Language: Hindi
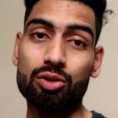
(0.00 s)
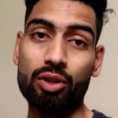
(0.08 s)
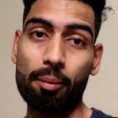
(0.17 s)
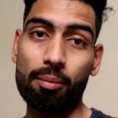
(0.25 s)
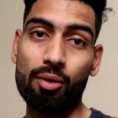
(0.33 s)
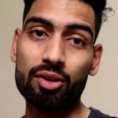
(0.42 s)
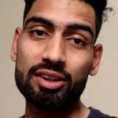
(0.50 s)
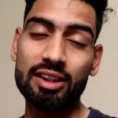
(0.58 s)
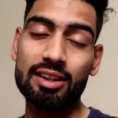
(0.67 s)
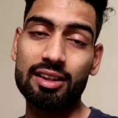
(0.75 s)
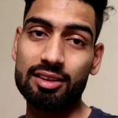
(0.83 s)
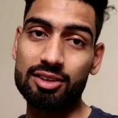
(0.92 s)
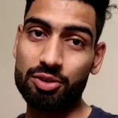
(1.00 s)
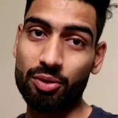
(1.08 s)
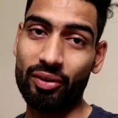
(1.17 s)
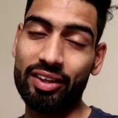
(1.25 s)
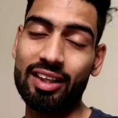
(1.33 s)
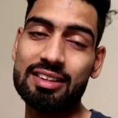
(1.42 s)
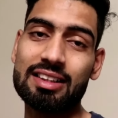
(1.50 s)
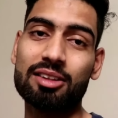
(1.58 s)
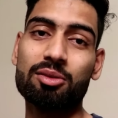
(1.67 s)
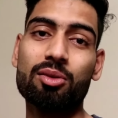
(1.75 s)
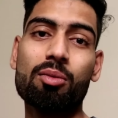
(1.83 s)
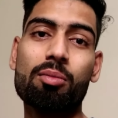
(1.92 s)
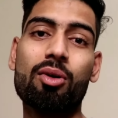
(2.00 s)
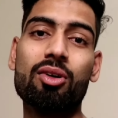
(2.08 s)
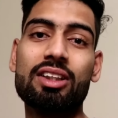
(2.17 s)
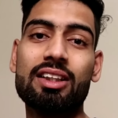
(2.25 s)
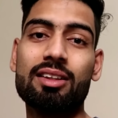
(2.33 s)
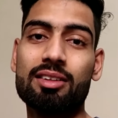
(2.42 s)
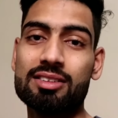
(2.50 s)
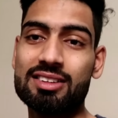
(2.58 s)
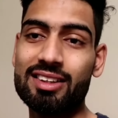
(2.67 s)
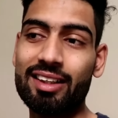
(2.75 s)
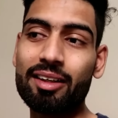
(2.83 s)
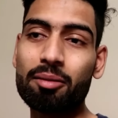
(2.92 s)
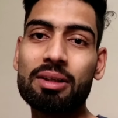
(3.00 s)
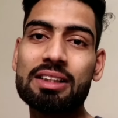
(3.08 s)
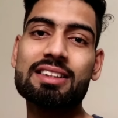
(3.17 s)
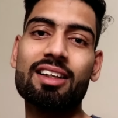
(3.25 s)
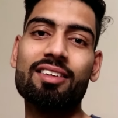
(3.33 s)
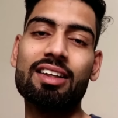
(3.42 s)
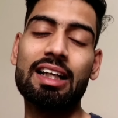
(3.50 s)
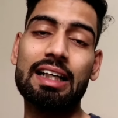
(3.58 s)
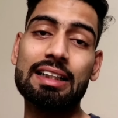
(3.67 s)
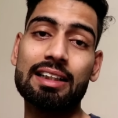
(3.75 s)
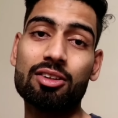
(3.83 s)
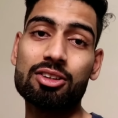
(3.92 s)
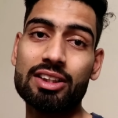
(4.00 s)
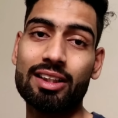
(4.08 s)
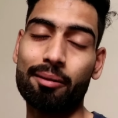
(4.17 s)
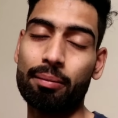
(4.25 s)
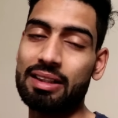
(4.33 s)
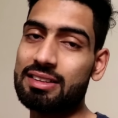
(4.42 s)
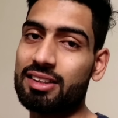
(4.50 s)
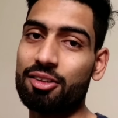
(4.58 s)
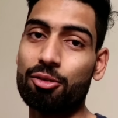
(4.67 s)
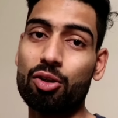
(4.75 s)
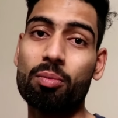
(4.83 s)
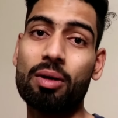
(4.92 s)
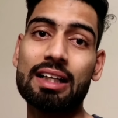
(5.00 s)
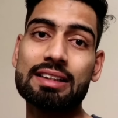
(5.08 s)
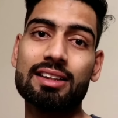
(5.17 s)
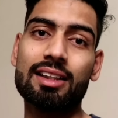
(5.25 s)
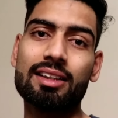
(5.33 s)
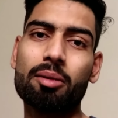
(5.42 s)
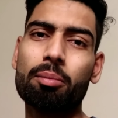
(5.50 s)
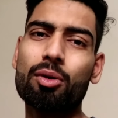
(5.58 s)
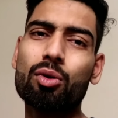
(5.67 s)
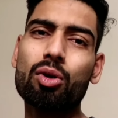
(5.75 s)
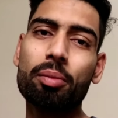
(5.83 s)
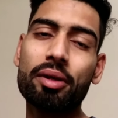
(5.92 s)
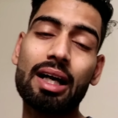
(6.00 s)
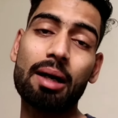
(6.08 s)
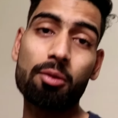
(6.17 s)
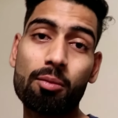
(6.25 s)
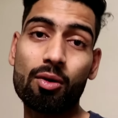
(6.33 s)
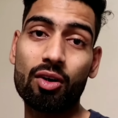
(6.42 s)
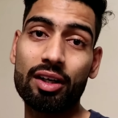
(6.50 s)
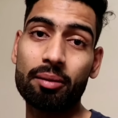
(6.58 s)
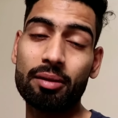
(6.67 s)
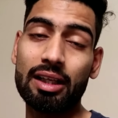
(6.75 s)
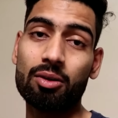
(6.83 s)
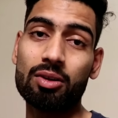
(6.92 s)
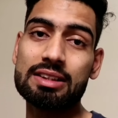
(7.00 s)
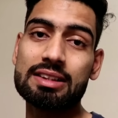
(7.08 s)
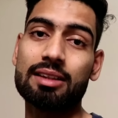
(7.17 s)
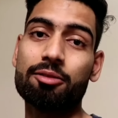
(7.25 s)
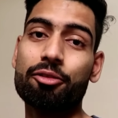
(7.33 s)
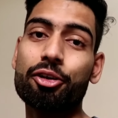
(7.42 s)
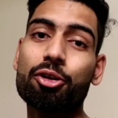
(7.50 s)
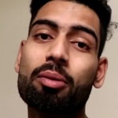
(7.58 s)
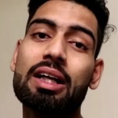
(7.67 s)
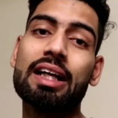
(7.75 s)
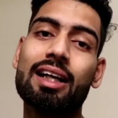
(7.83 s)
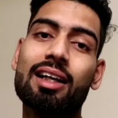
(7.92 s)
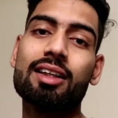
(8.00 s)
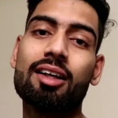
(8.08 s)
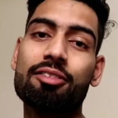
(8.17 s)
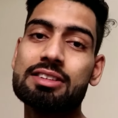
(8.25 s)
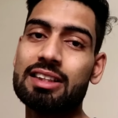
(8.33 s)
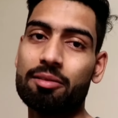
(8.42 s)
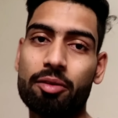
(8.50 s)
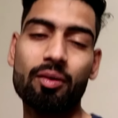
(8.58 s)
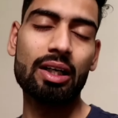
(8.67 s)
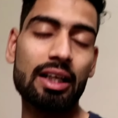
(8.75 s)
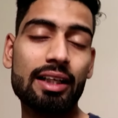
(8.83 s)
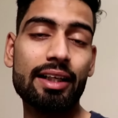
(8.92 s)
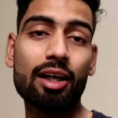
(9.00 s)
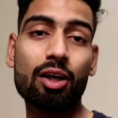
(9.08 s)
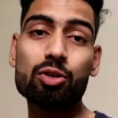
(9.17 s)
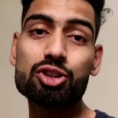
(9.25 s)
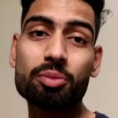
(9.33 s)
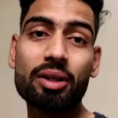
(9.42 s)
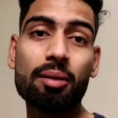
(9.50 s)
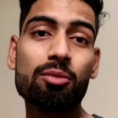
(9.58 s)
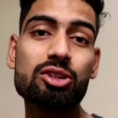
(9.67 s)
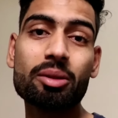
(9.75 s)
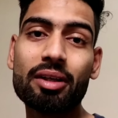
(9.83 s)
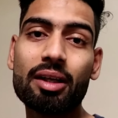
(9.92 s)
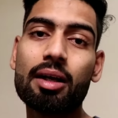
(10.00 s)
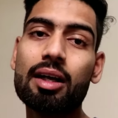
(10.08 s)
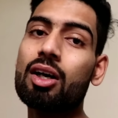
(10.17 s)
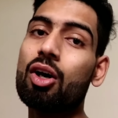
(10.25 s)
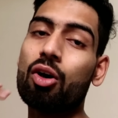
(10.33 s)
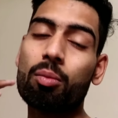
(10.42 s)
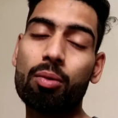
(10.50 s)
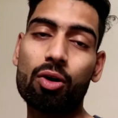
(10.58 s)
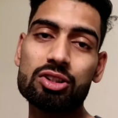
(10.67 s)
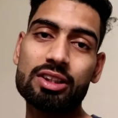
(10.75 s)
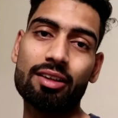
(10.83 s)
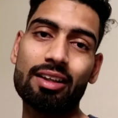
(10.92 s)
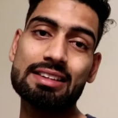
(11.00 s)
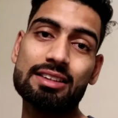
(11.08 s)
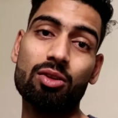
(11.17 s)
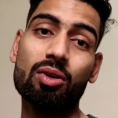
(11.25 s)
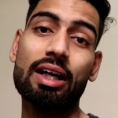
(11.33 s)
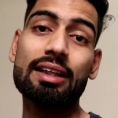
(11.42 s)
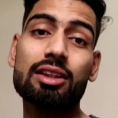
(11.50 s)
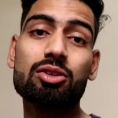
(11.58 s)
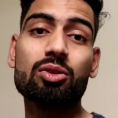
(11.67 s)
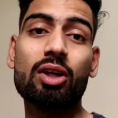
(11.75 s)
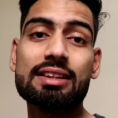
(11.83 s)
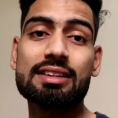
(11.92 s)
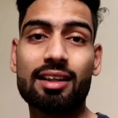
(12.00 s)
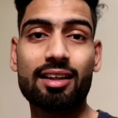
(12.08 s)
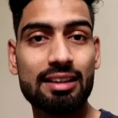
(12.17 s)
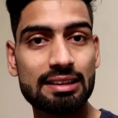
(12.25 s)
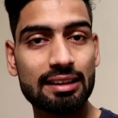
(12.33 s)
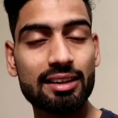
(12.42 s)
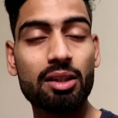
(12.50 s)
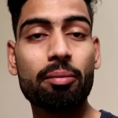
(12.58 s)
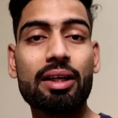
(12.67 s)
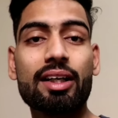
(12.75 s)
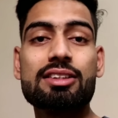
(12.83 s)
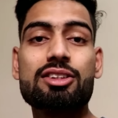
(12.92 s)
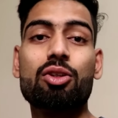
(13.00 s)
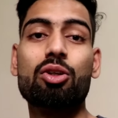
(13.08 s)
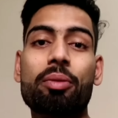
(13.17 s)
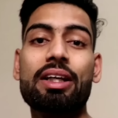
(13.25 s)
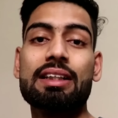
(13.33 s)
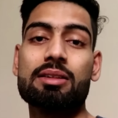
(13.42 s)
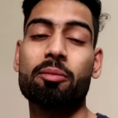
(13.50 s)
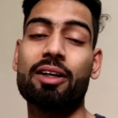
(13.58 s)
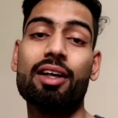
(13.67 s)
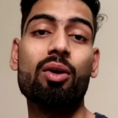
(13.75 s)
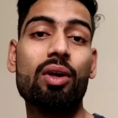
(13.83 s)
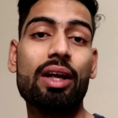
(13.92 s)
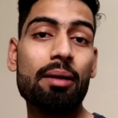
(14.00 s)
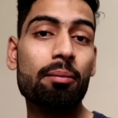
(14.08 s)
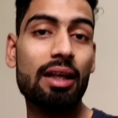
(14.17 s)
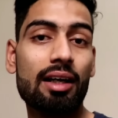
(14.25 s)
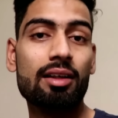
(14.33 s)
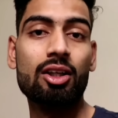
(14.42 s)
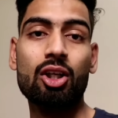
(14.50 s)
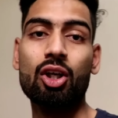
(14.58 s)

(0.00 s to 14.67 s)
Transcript: जो है बहुत ही ज़्यादा सिक्योरिटी के साथ उनको बहुत ही सीक्रेट प्लेस से अंदर लाया जाता है और सीक्रेट प्लेस से ही वो लोग बाहर चले जाते हैं बिल्कुल भी आपको मौका नहीं मिलेगा उनके साथ वीडियो बनाने का या फिर सेल्फी वगैरह लेने का कुछ भी नहीं मुझे भी नहीं और बहुत सारे ऐसे लोग आए थे जो ऐसा करना चाहते थे बट किसी को भी ये सब करने को नहीं मिला